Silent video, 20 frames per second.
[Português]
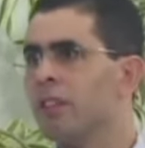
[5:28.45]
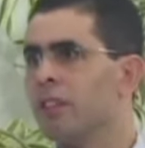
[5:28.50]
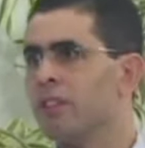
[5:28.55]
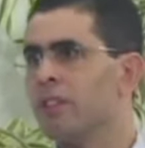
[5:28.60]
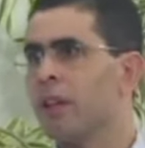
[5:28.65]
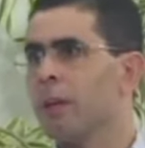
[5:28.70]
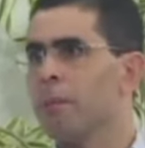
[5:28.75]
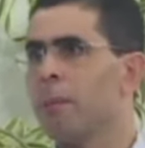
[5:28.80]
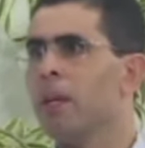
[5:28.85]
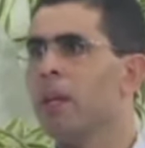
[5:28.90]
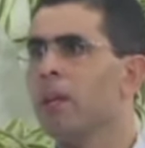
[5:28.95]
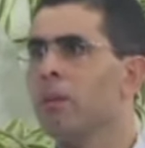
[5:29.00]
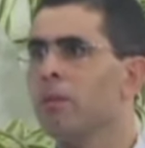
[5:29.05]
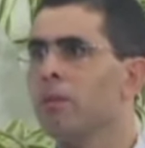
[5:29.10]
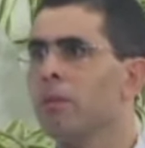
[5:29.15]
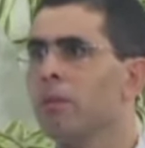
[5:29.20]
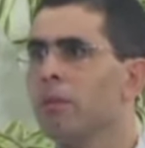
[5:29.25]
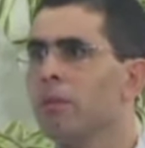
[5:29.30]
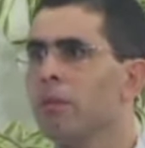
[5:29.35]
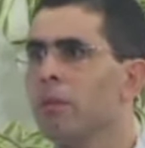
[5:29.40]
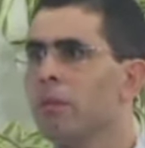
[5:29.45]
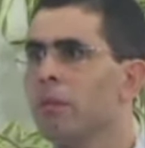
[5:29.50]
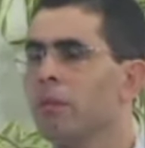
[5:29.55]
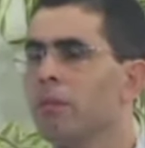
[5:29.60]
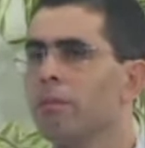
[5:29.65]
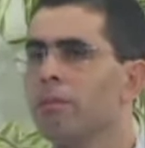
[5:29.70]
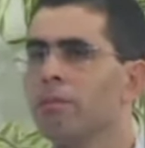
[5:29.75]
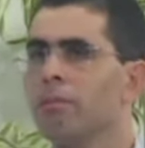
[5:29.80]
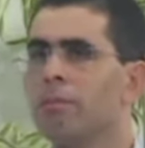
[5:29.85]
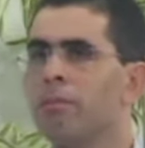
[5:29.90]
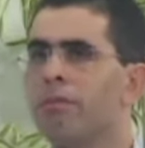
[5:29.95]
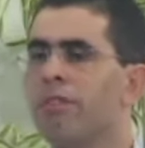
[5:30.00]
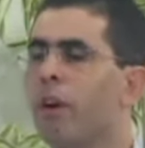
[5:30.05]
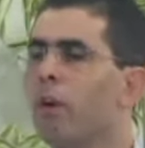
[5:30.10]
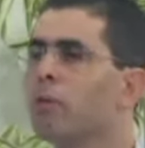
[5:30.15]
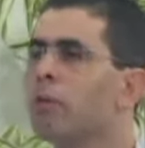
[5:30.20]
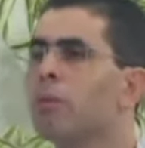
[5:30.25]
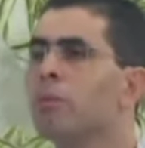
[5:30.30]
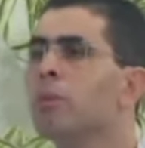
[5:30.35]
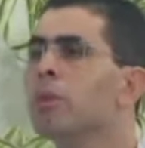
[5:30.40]
Testamento,
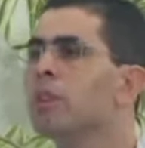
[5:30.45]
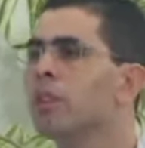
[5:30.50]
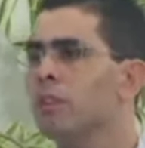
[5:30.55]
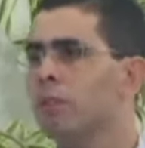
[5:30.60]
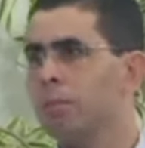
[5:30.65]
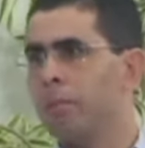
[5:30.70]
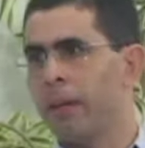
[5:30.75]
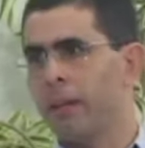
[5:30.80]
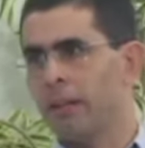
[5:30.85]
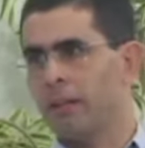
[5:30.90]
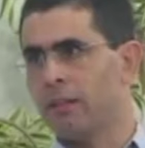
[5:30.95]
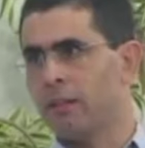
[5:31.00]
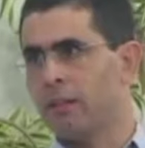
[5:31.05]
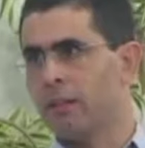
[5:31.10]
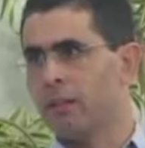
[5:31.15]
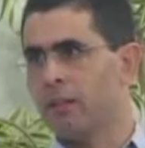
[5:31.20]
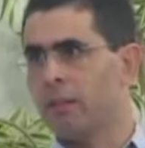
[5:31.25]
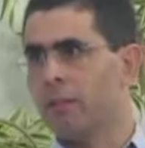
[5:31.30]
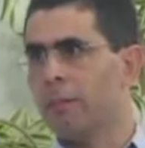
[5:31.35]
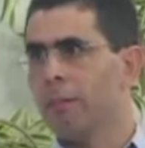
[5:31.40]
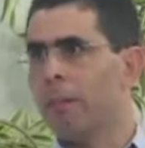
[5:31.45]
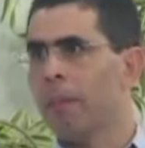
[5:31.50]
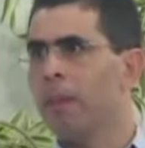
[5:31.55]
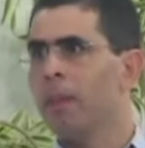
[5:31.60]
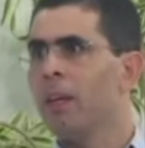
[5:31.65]
faltam muitas peças.